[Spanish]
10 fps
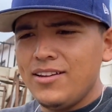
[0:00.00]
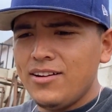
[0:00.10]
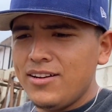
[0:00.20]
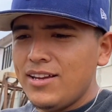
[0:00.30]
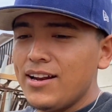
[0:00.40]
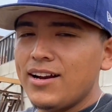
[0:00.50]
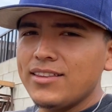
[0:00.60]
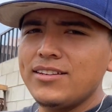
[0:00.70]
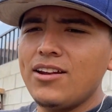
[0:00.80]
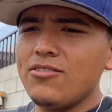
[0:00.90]
Eh, ya el
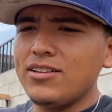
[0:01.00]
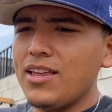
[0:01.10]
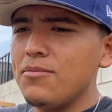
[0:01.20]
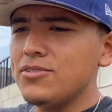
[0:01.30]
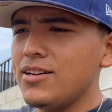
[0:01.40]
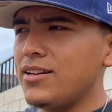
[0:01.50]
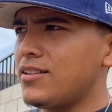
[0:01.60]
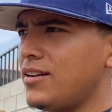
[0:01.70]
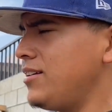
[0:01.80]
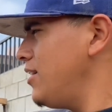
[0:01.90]
cárter ya lo quitamos, el que
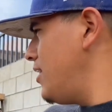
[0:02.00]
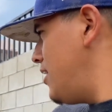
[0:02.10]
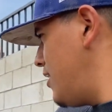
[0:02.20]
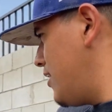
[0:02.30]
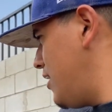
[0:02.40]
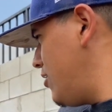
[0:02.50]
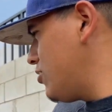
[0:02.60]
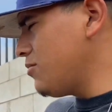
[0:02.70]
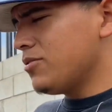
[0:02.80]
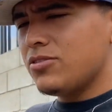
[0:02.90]
traía el
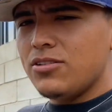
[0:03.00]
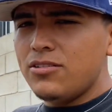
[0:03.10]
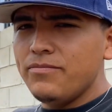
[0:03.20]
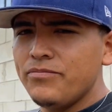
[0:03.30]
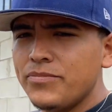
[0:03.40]
otro motor.